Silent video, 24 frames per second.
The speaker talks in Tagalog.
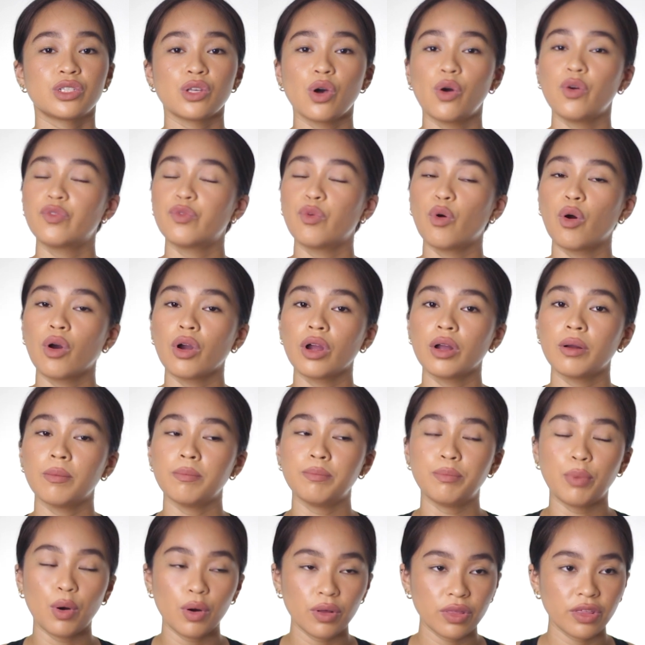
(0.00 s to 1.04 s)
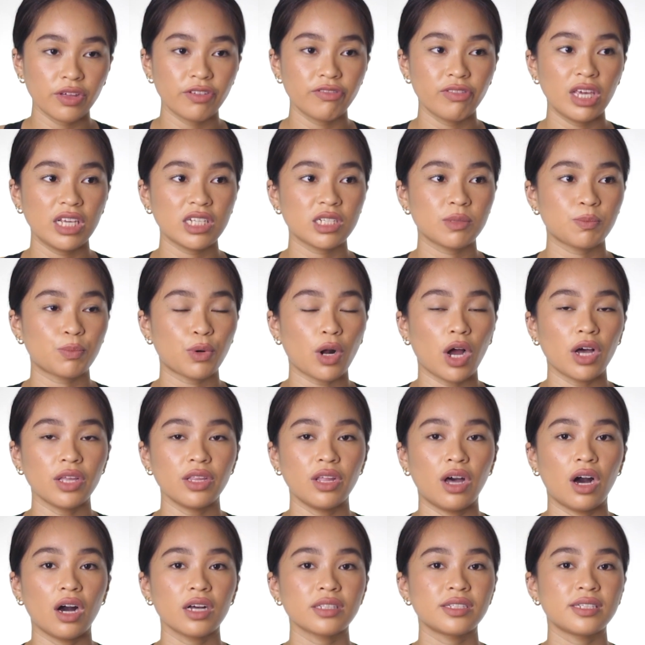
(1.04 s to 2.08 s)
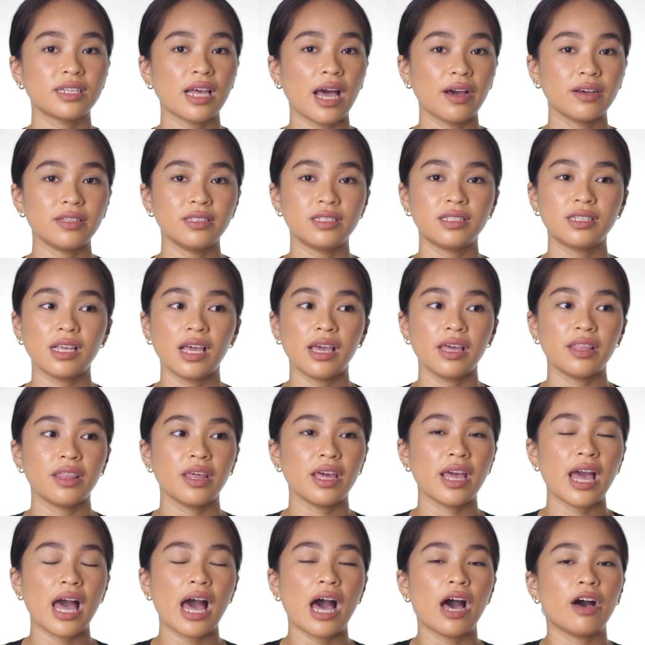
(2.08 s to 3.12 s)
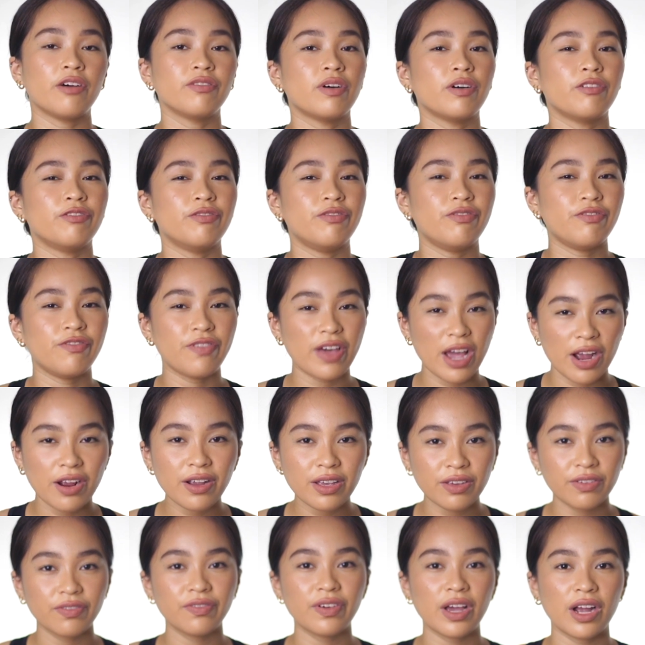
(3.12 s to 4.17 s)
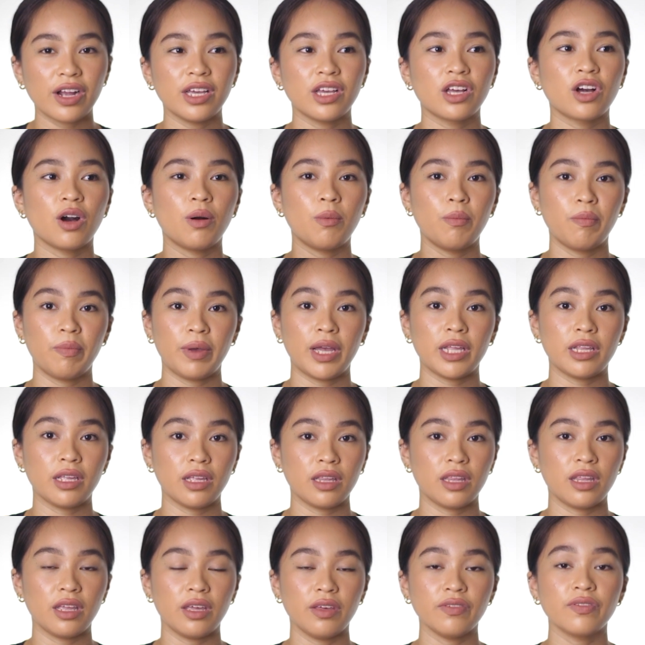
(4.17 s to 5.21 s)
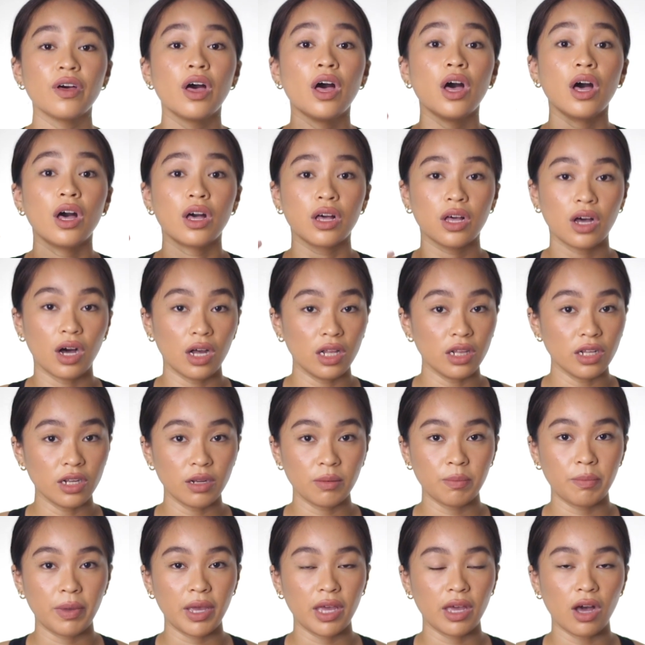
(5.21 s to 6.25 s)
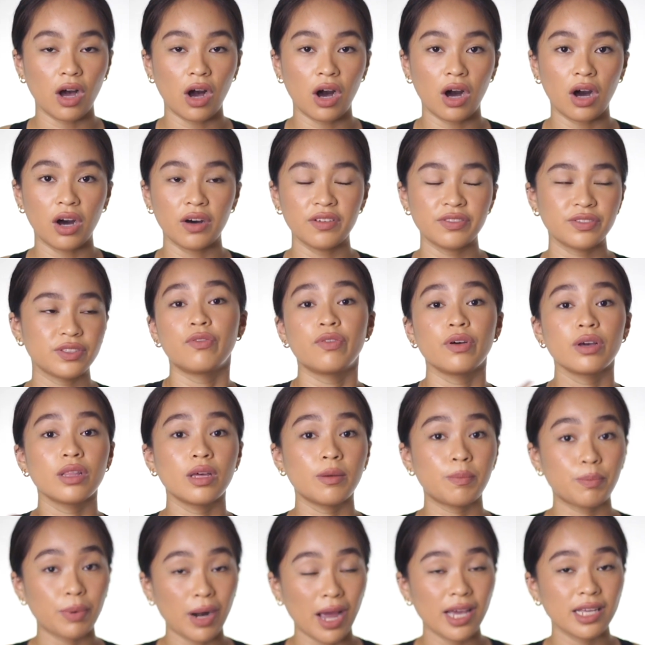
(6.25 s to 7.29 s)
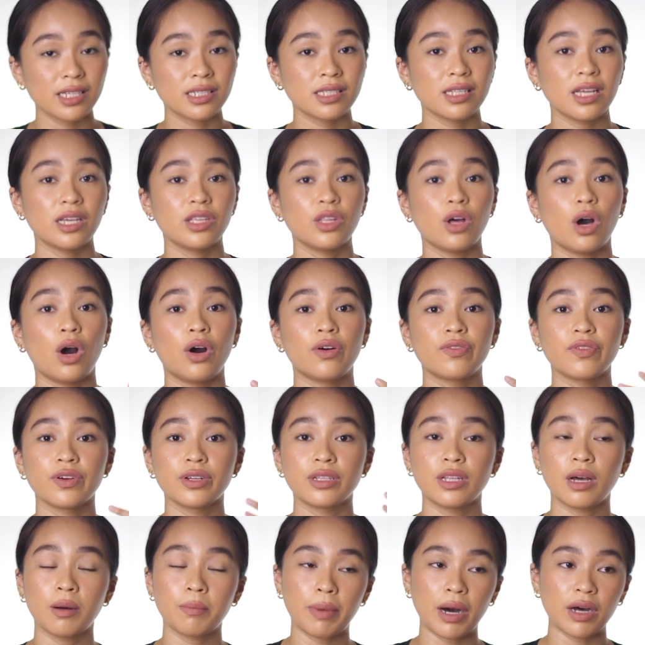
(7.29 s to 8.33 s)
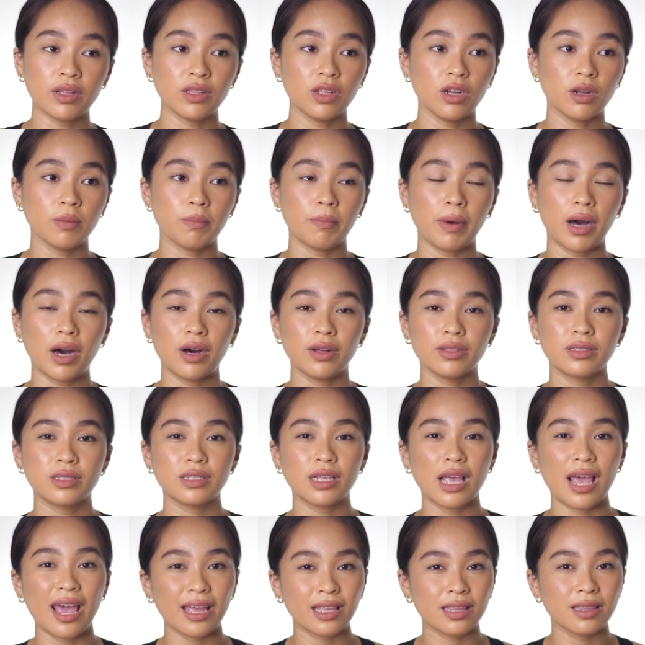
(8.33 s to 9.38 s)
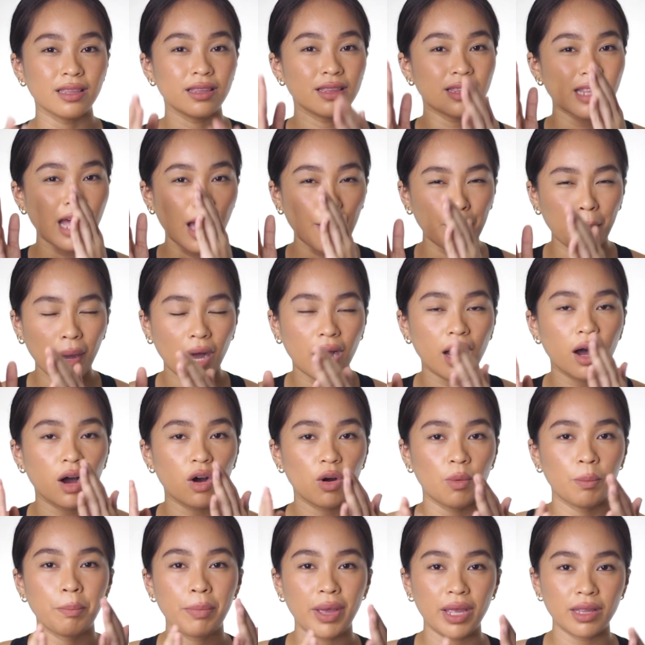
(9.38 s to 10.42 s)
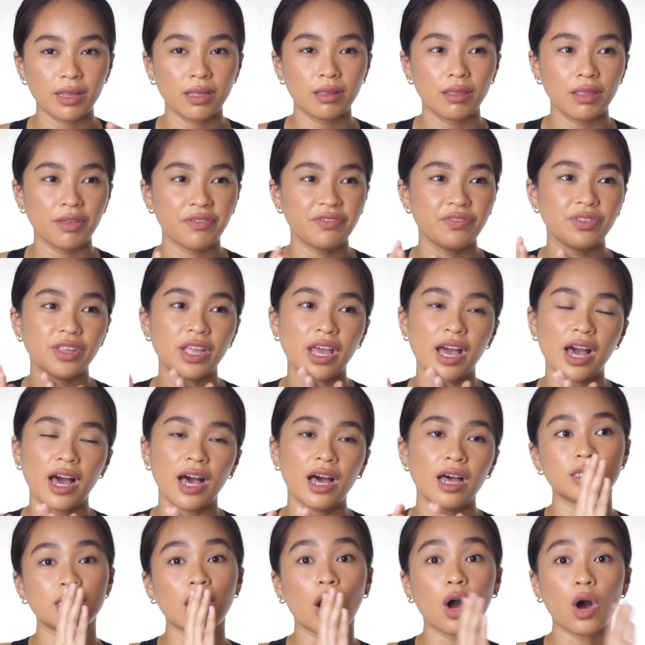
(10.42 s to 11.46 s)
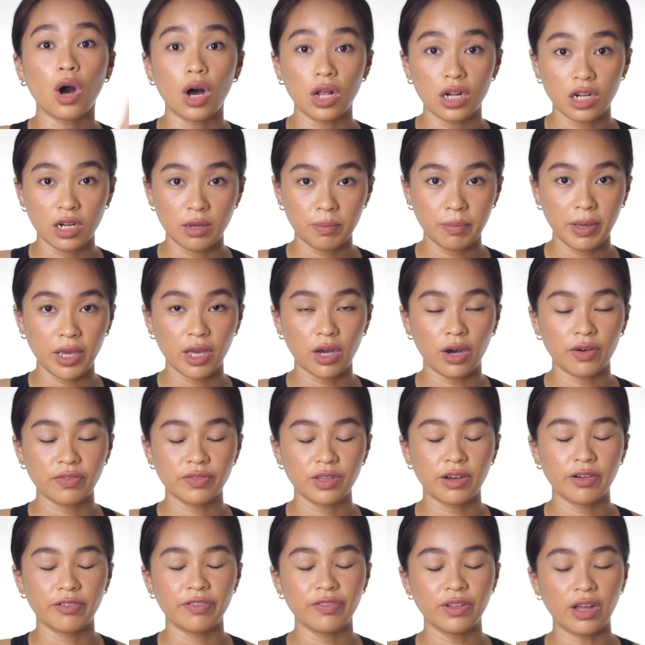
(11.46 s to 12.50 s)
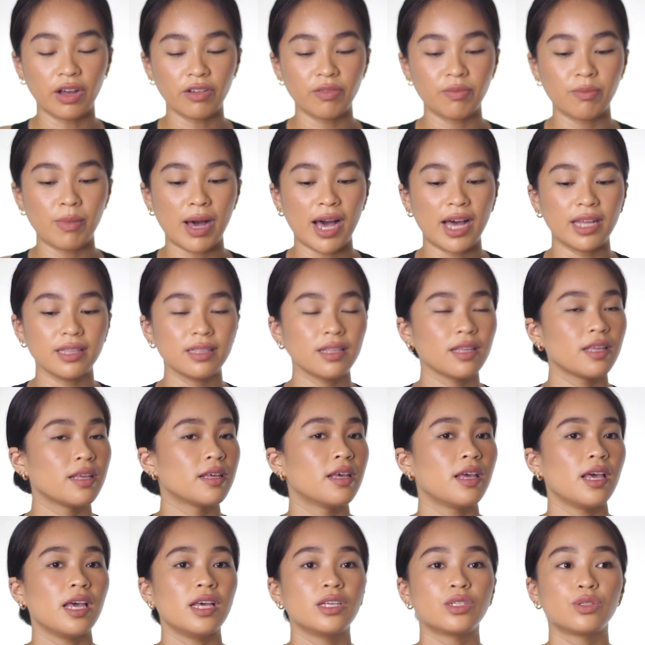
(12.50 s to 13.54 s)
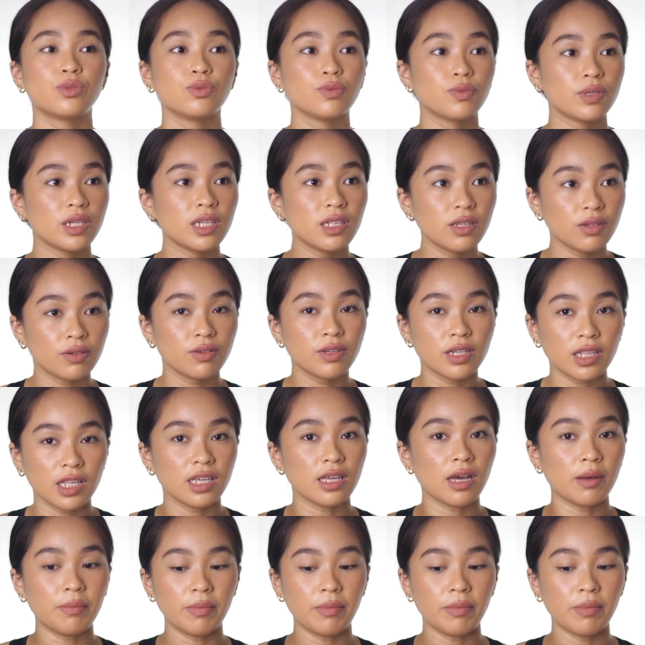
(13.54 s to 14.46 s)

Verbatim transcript: So for both of these products, I would say they have a very, very competitive color payoff for the price na ino-offer ng powder pouts and napaka-competitive niya sa color payoff ng fluff matte is really, really